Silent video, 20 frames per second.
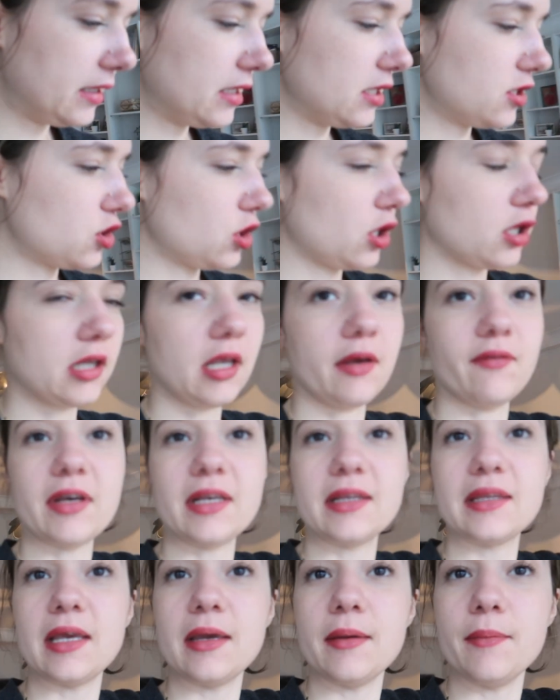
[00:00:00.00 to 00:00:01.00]
t-shirts
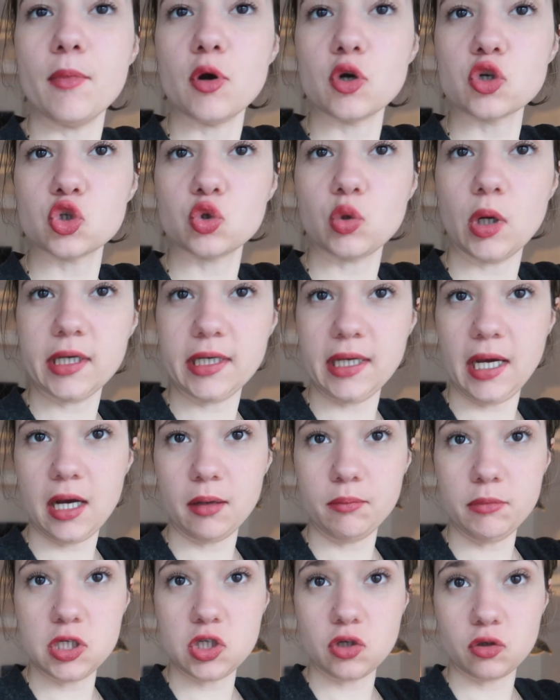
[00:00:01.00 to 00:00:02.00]
avec des manches trois quarts
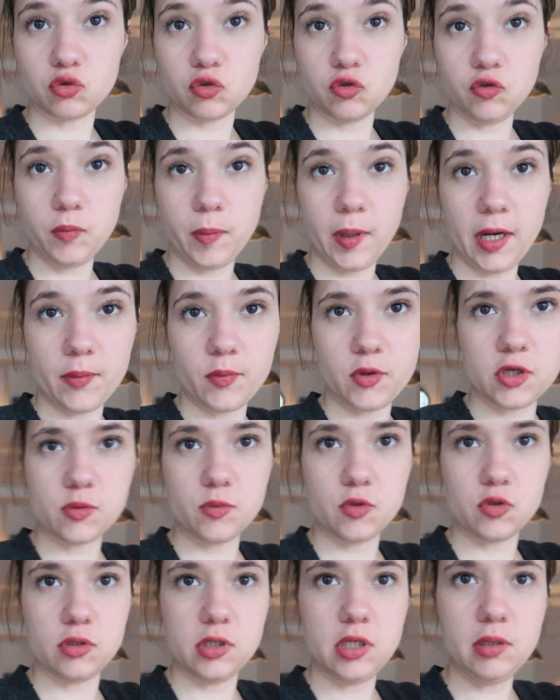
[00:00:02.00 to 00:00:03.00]
mais j'en trouve pas et puis je
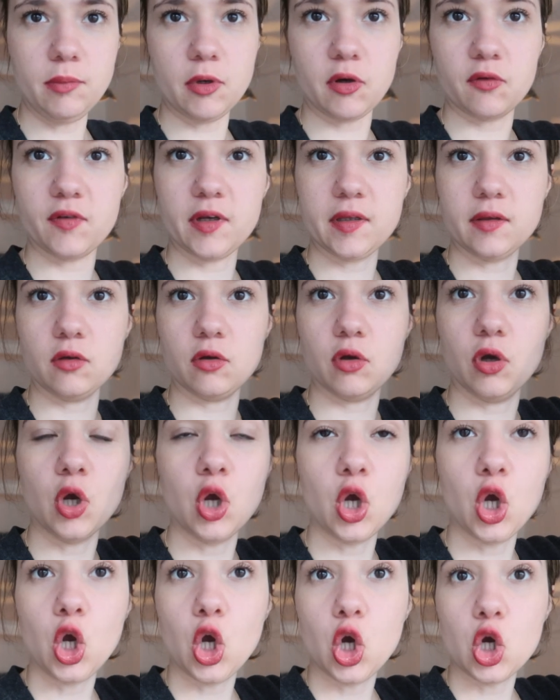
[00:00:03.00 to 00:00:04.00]
me suis dit mais en fait
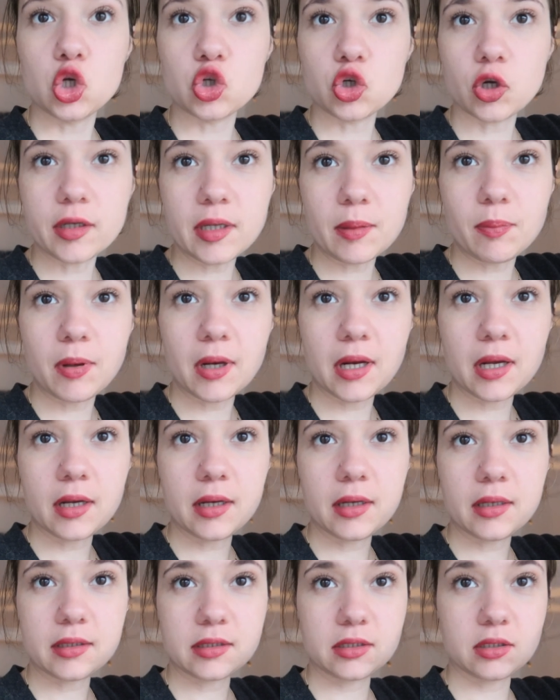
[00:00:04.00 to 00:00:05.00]
J'en ai
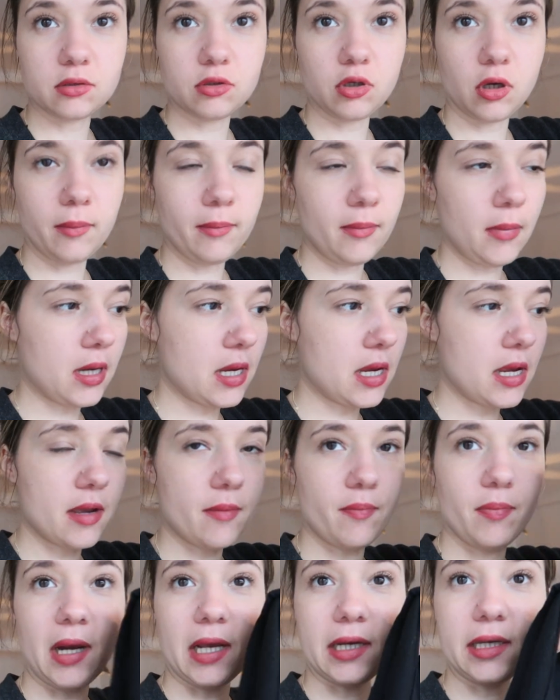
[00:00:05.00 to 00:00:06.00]
plein dans mes
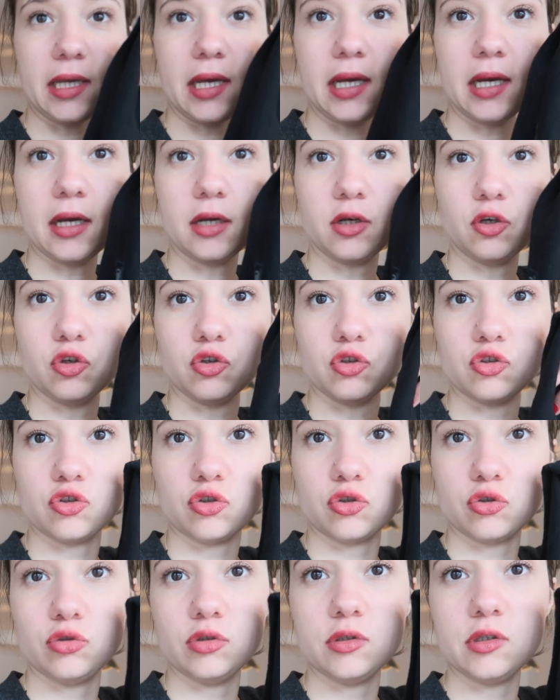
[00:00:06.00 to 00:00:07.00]
placards que
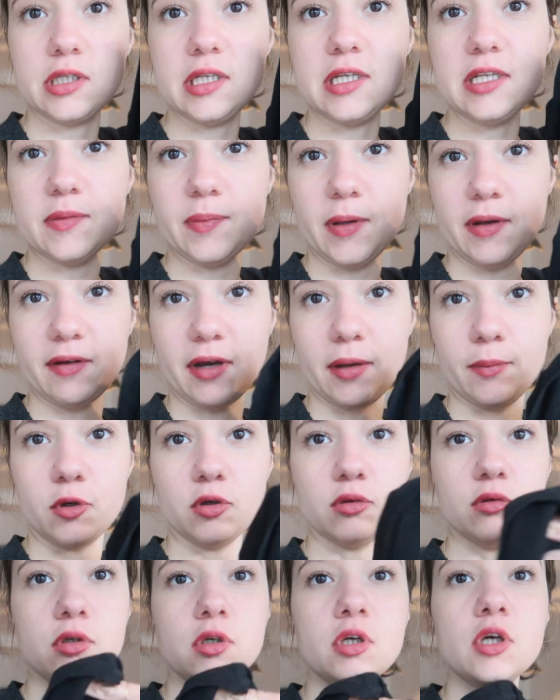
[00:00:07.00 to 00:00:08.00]
je n'utilise pas
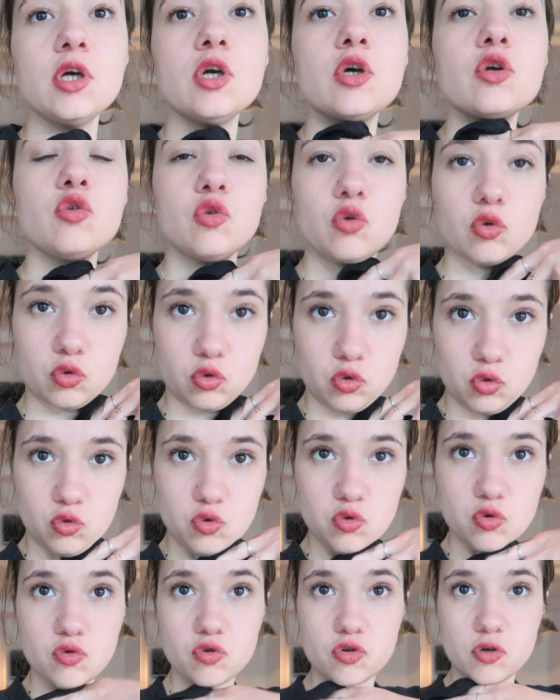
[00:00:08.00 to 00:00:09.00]
vraiment. Donc du
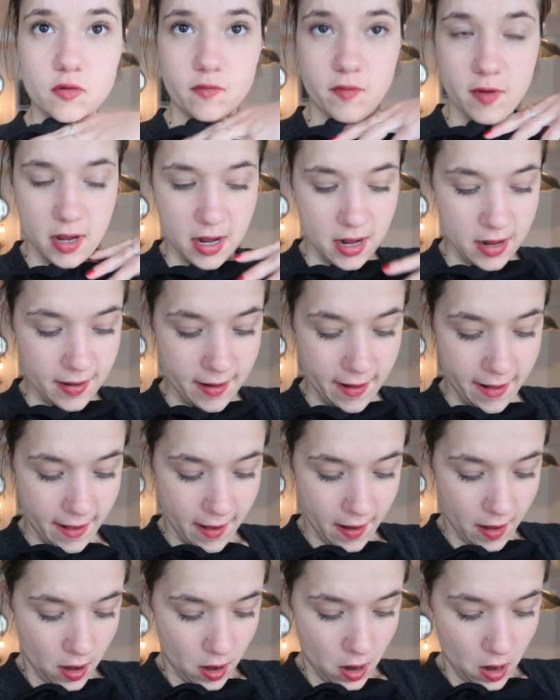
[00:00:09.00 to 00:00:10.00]
coup, je vais
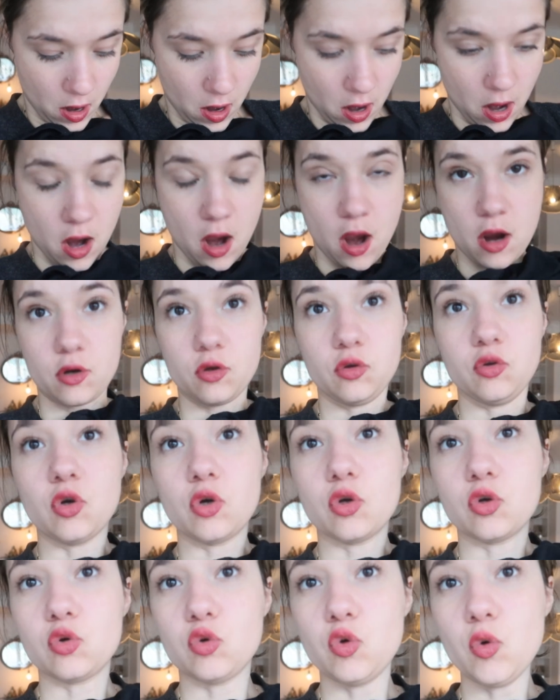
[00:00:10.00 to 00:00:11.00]
essayer
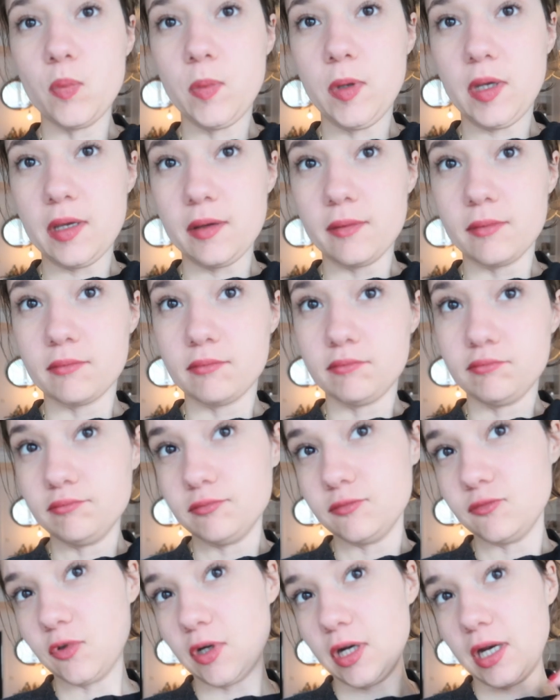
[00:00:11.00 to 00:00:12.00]
de couper,
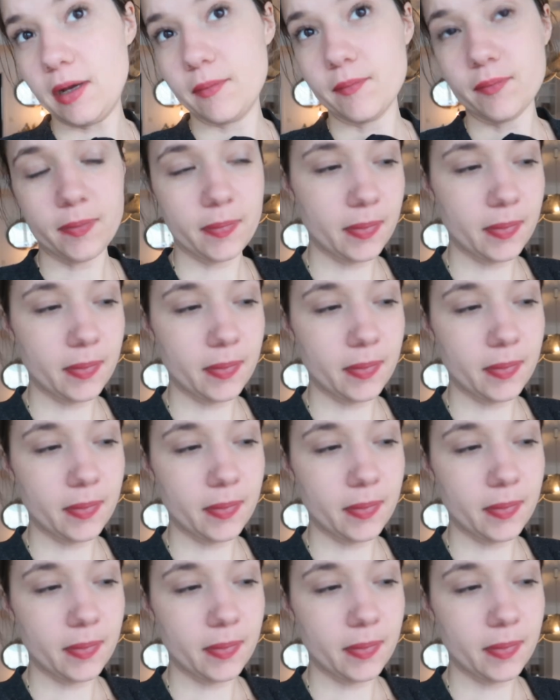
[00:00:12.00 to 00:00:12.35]
voilà,